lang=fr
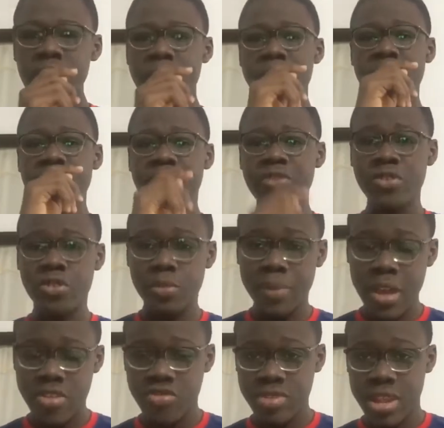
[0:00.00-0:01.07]
Memphis de
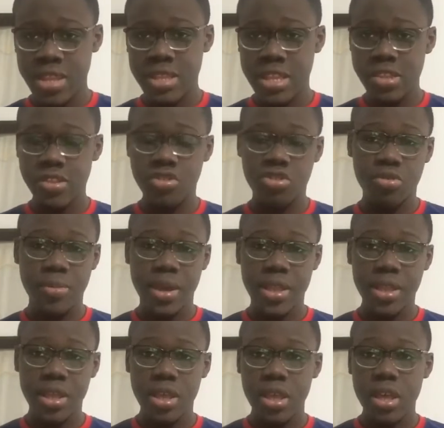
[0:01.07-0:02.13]
Paille, sur les dernières semaines,